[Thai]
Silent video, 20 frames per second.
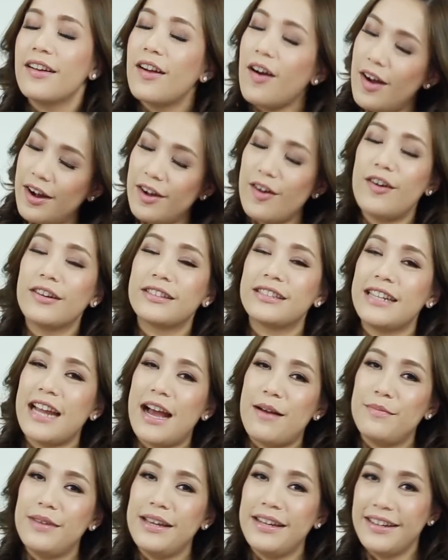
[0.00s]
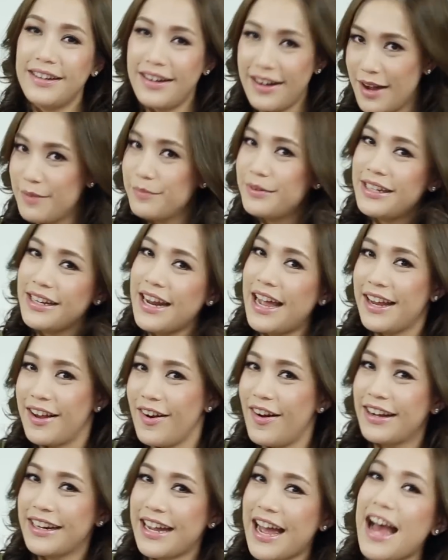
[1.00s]
ก่อนออกสนามบินเริ่มที่ไหน
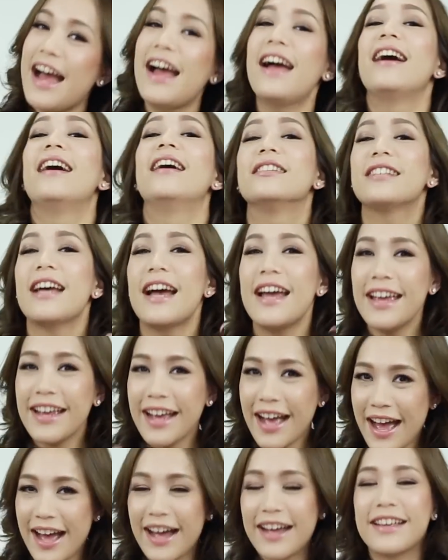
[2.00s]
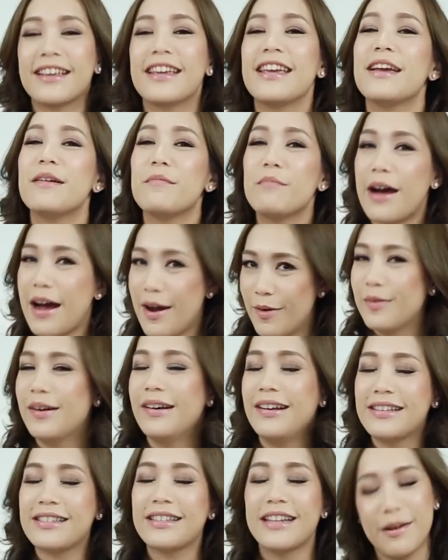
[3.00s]
ก่อนคะใช่ค่ะ King
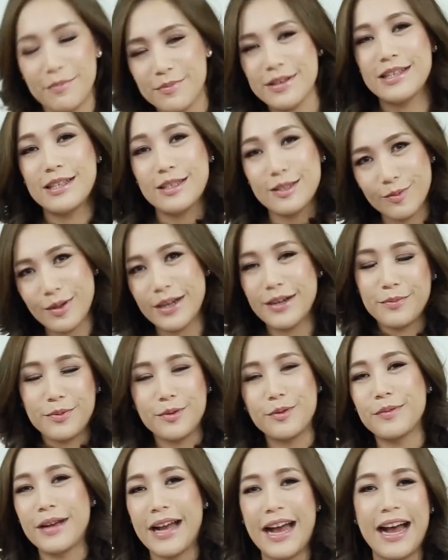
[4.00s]
Power สนามบินสุวรรณภูมิ